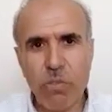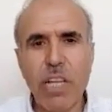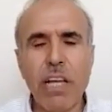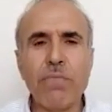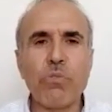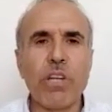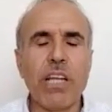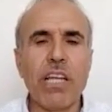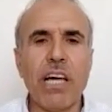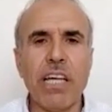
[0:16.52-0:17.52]

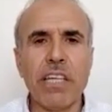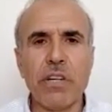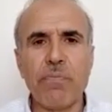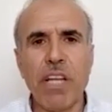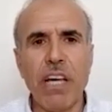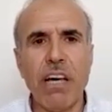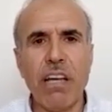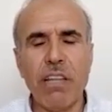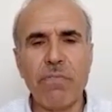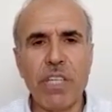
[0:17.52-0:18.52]
Velhamdülillahi Rabbil
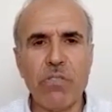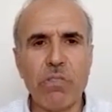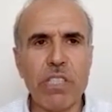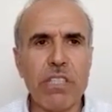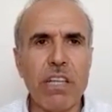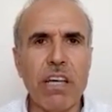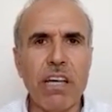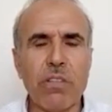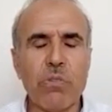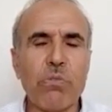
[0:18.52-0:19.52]
alemin. Ve
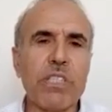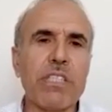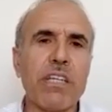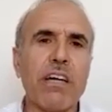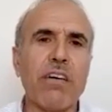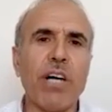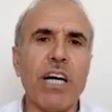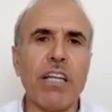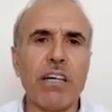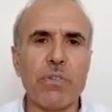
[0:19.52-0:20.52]
salatu ve selamu
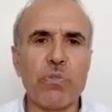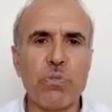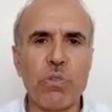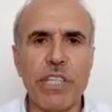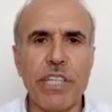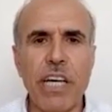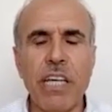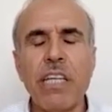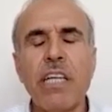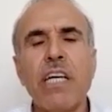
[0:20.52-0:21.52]
ala
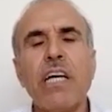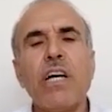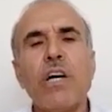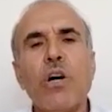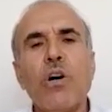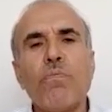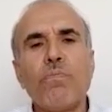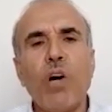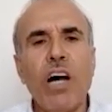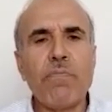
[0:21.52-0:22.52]
Resulina
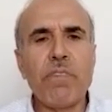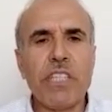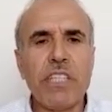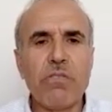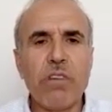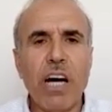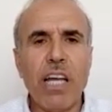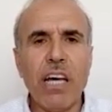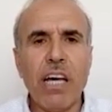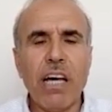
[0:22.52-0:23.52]
Muhammedin ve
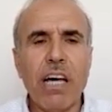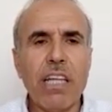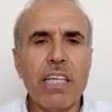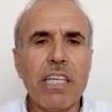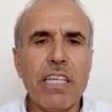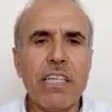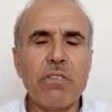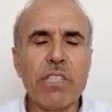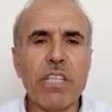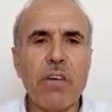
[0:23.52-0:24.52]
ala
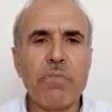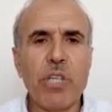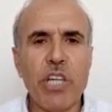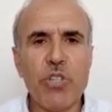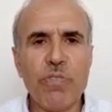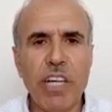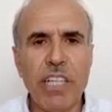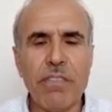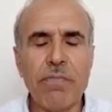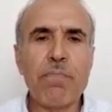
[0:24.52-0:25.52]
alihi ve sahbihi
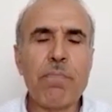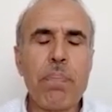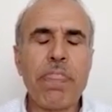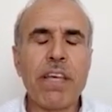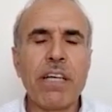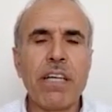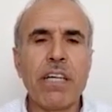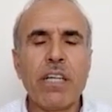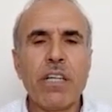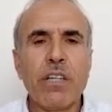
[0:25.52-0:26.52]
ecmain.
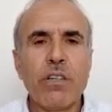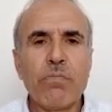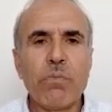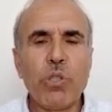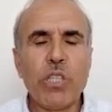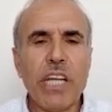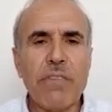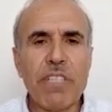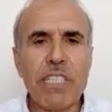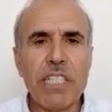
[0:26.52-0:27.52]

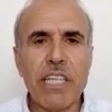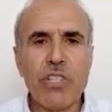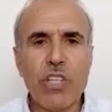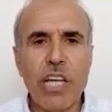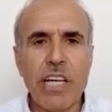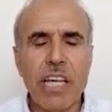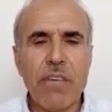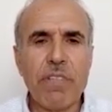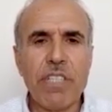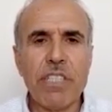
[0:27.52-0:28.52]
Muhterem izleyiciler,
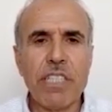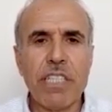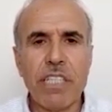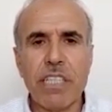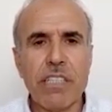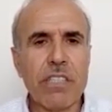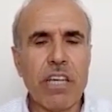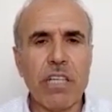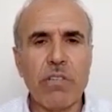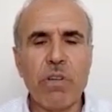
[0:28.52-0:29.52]
hepinizi
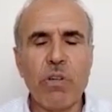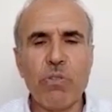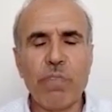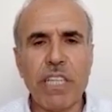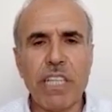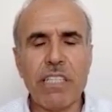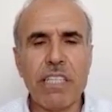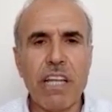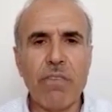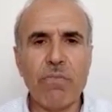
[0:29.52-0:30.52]
saygı ve hürmetle
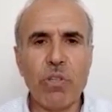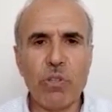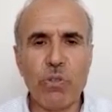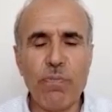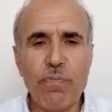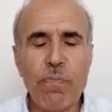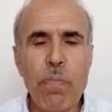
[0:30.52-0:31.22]
selamlıyorum.